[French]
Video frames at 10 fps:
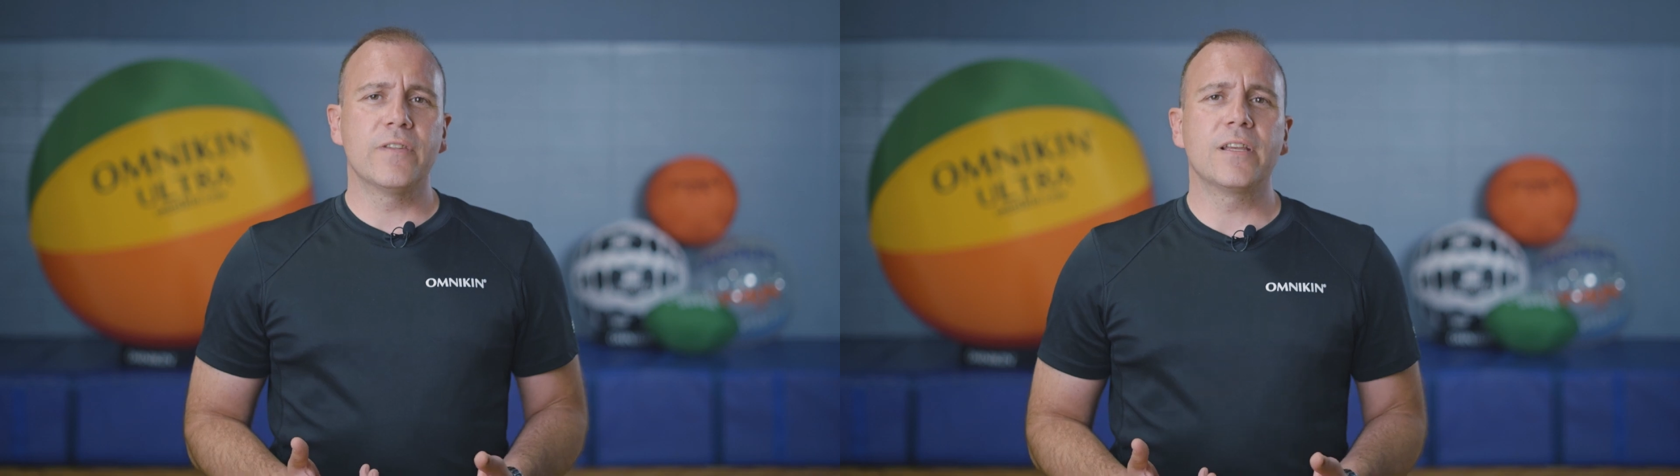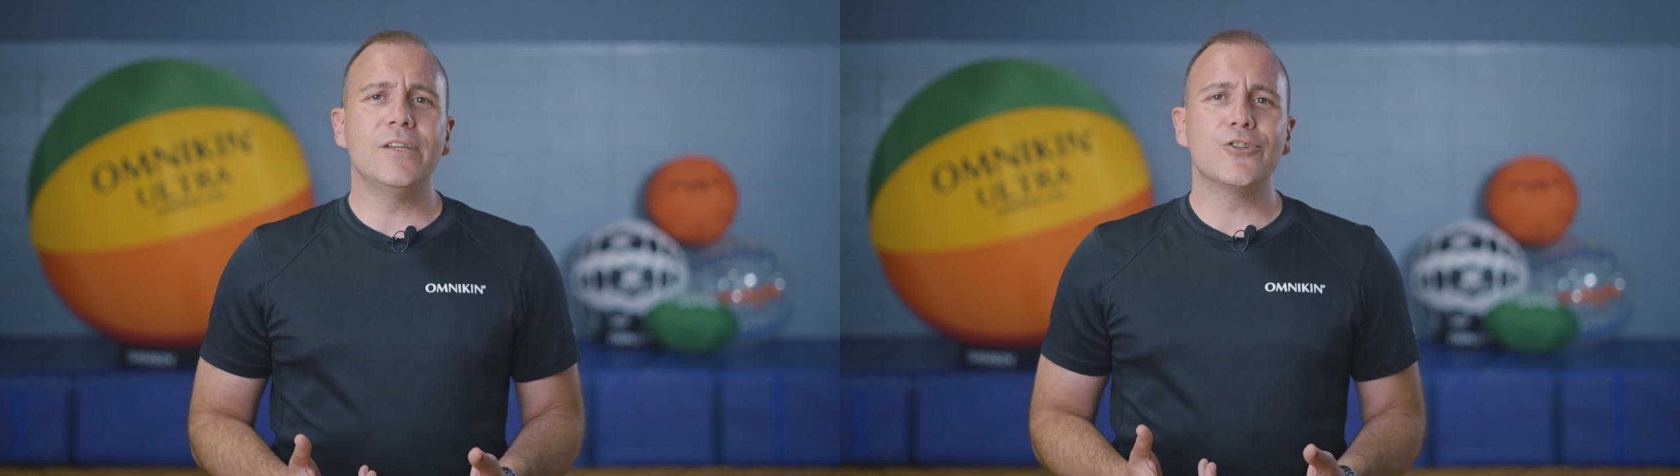
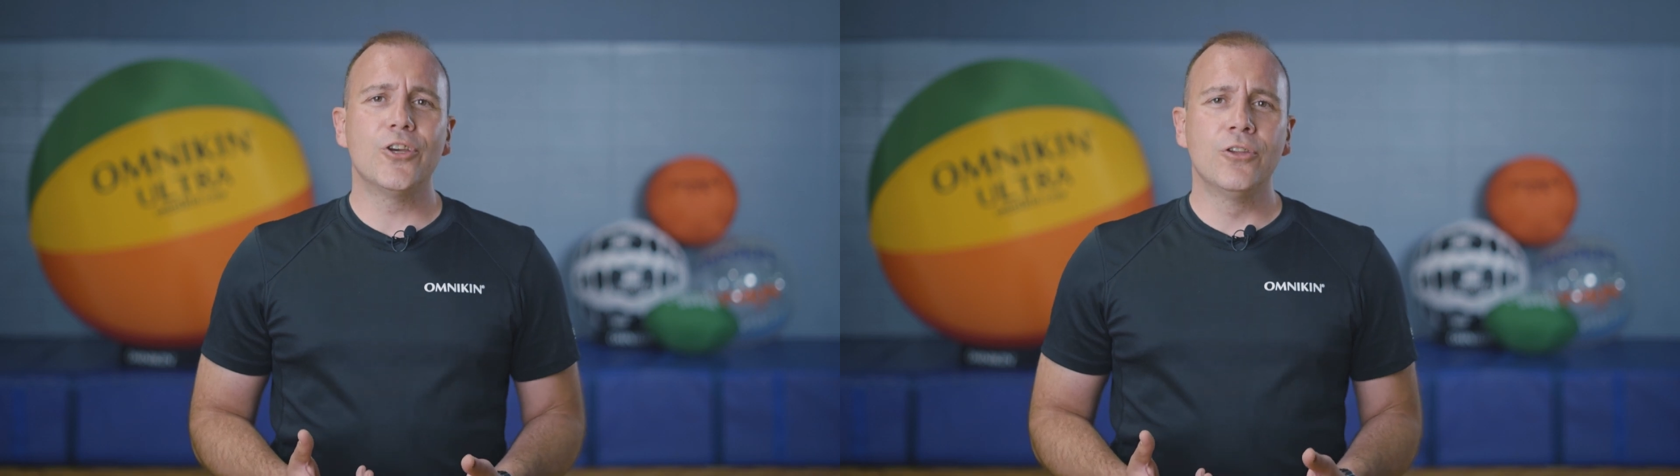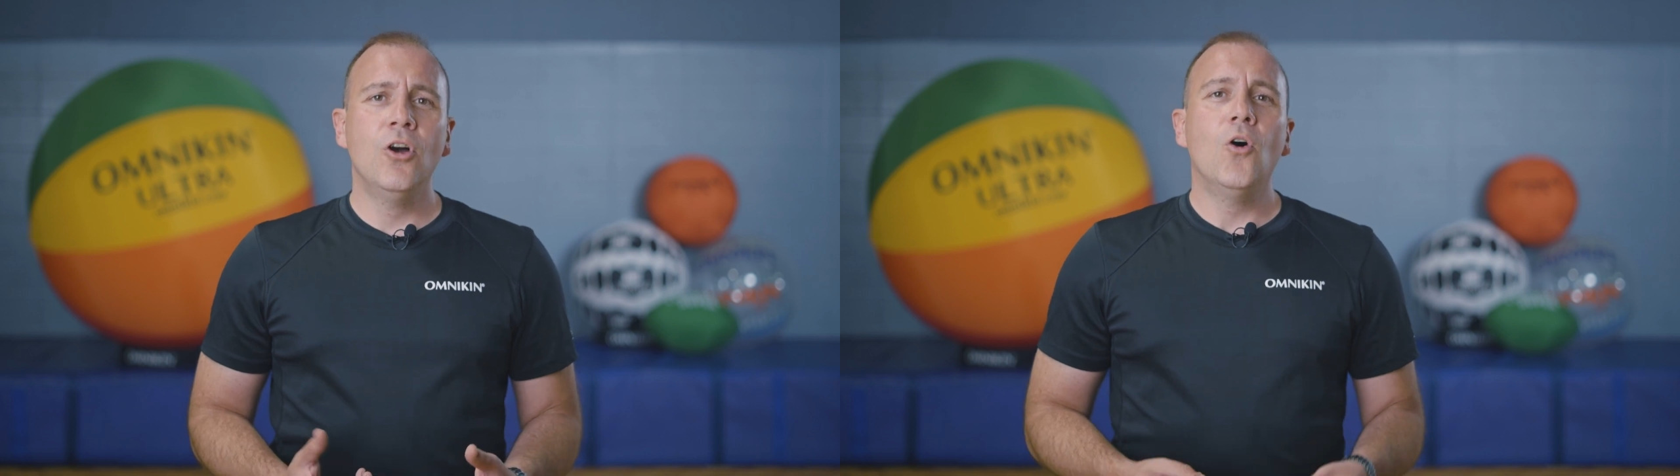avec les
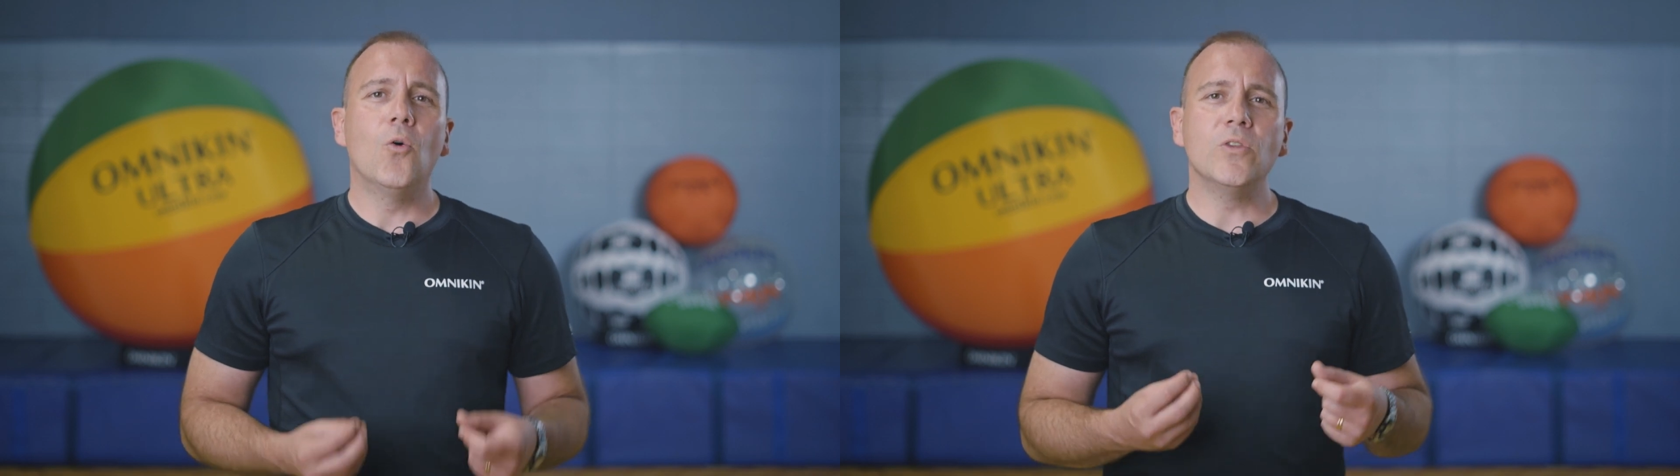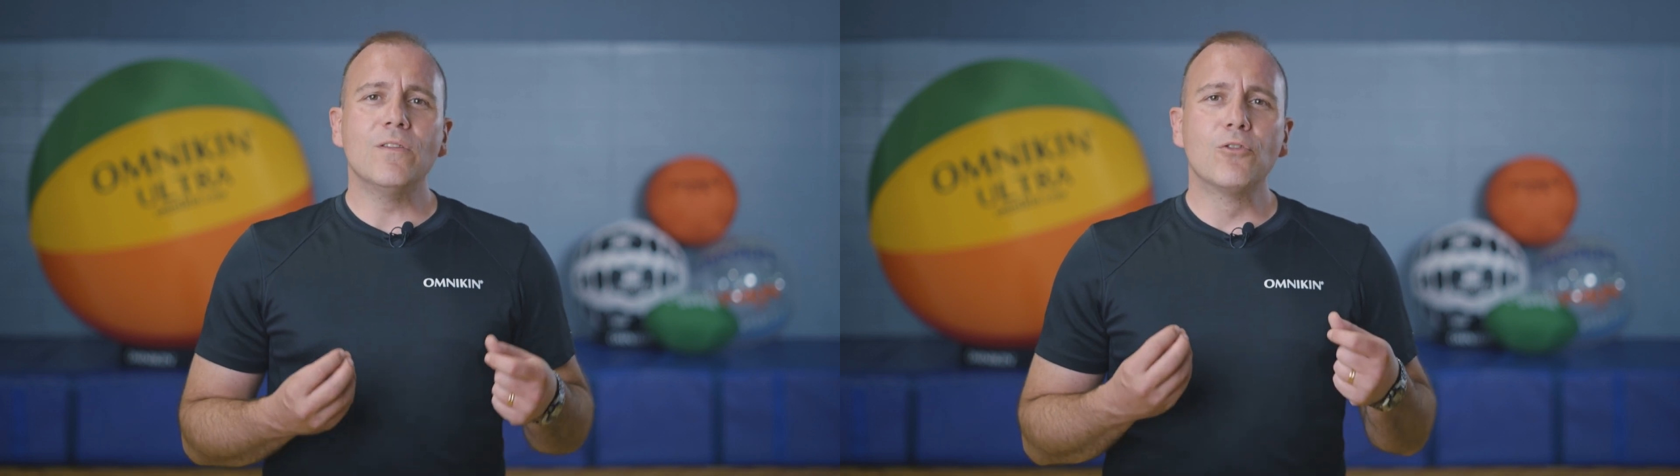jeunes
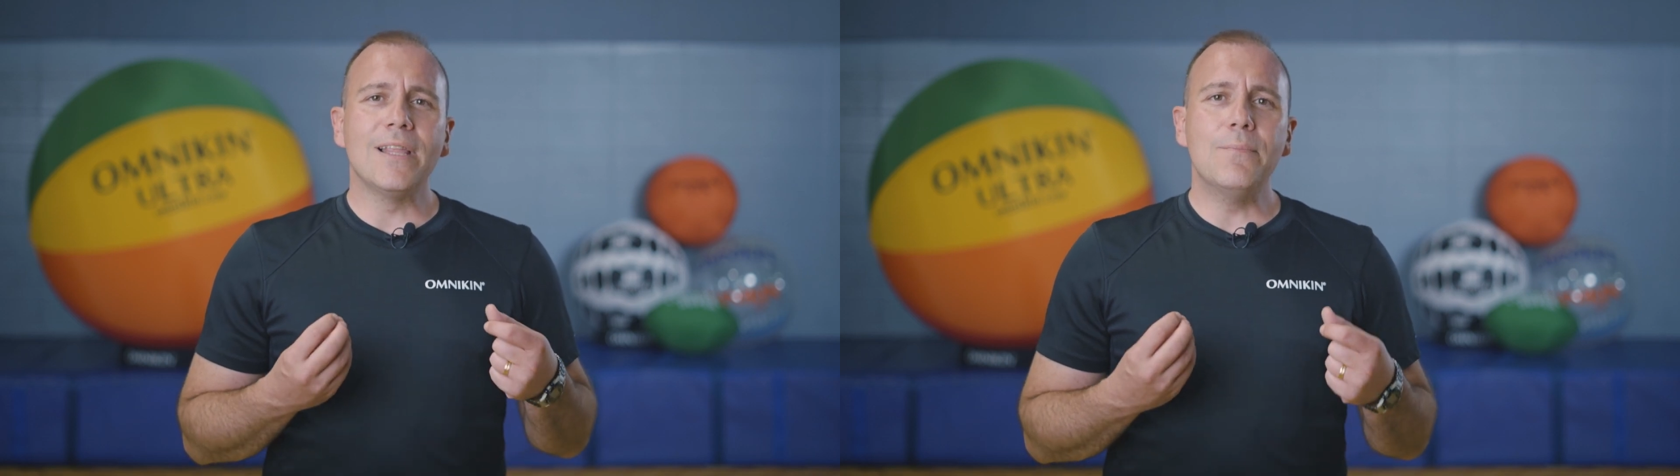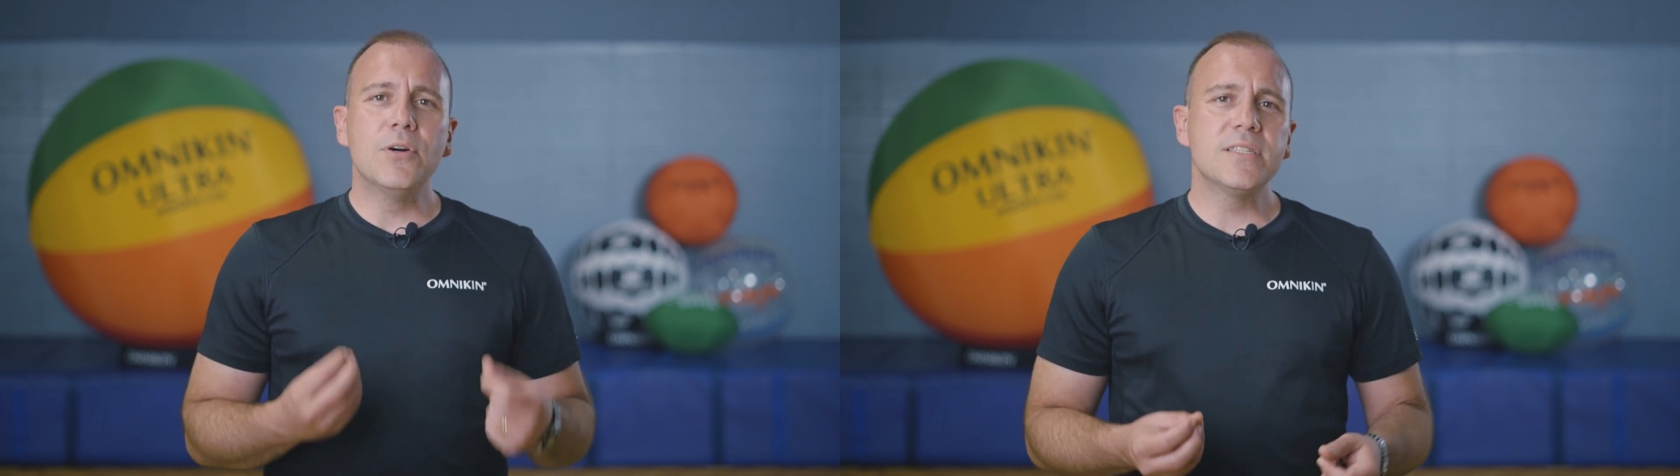au niveau de
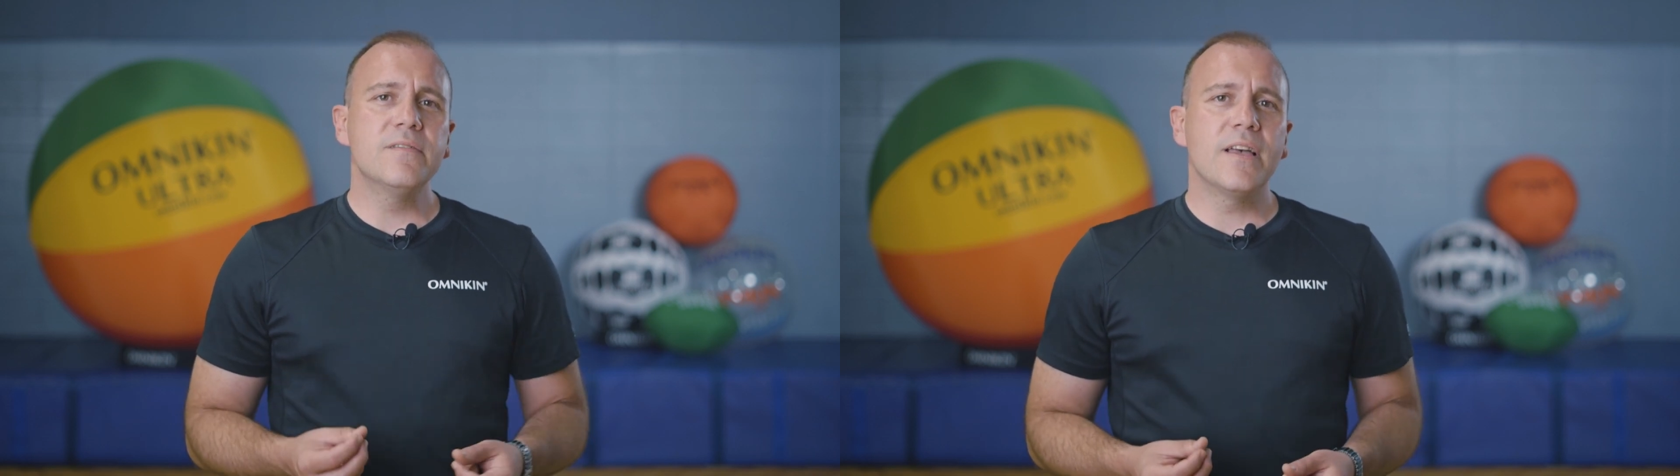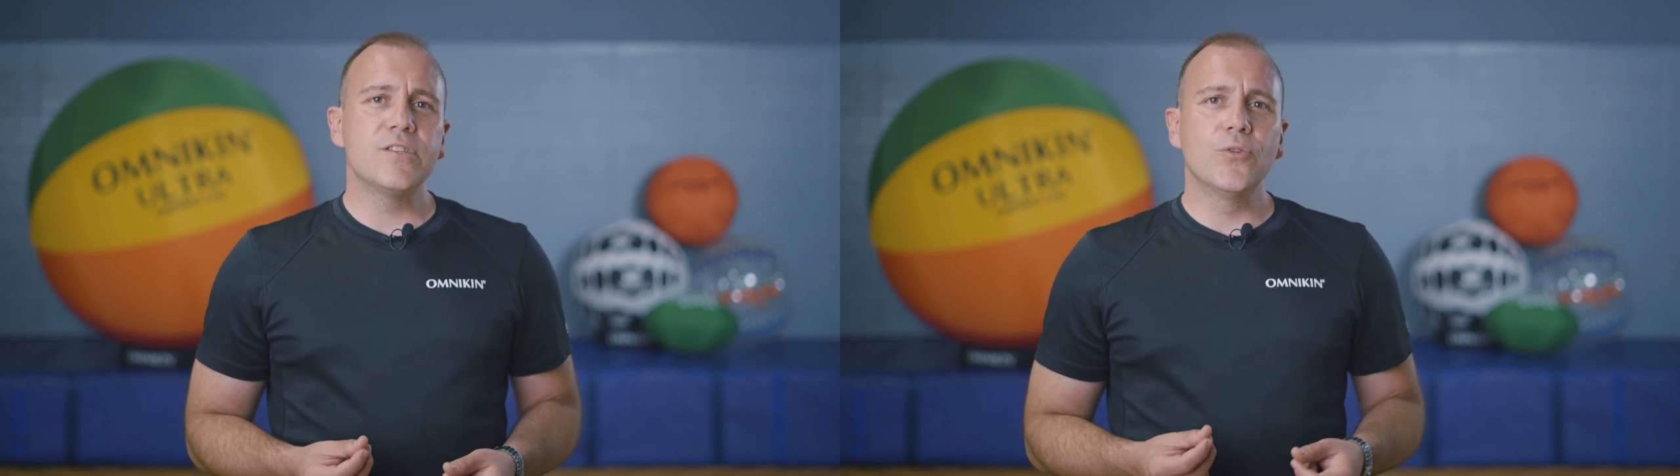la
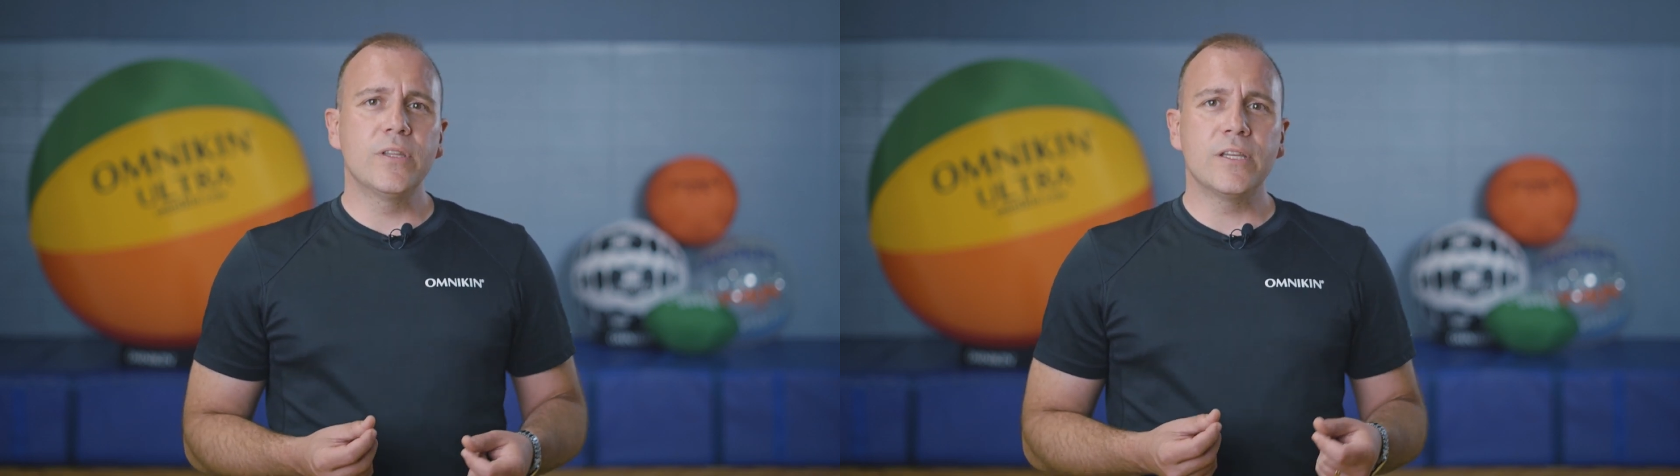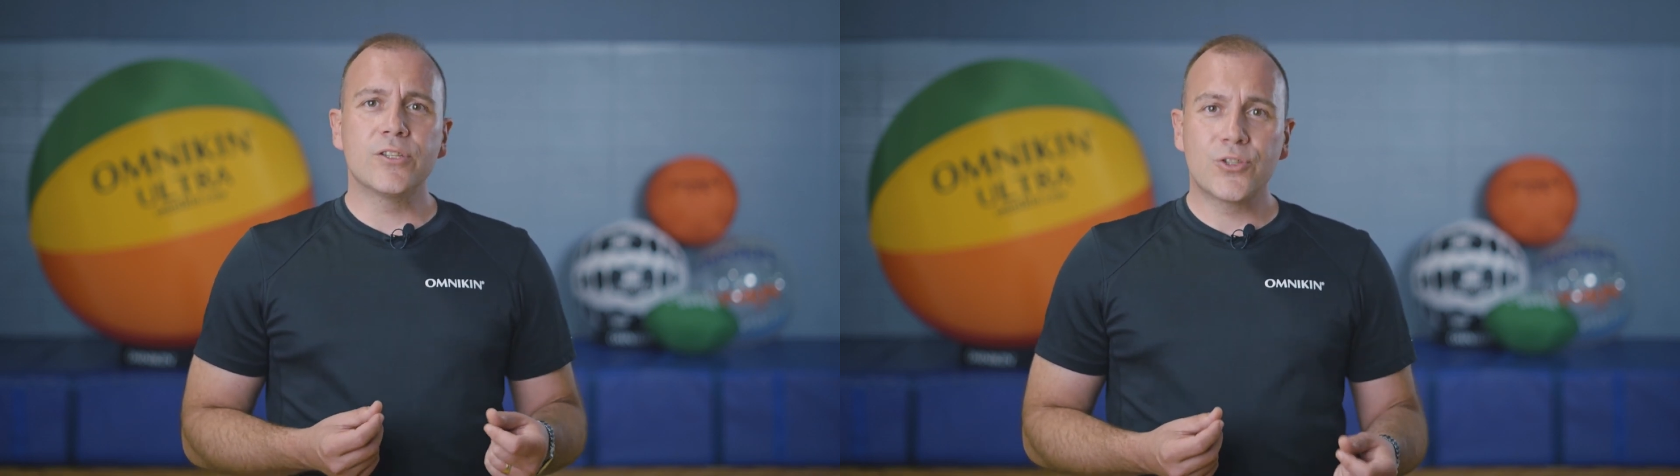motivation
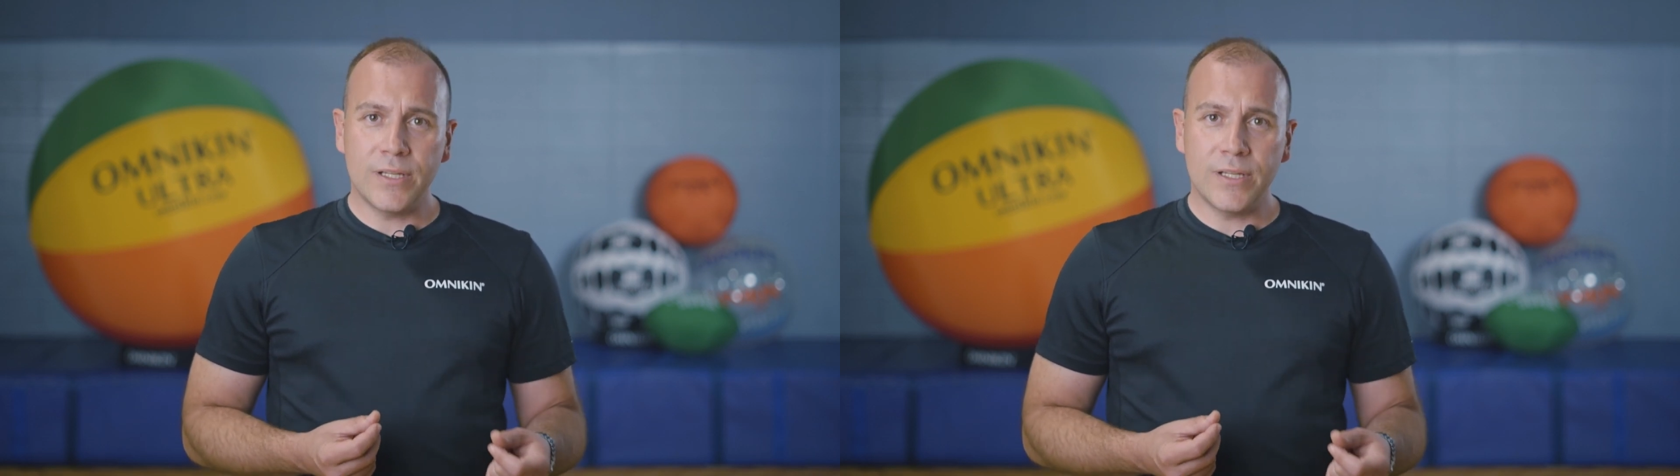des,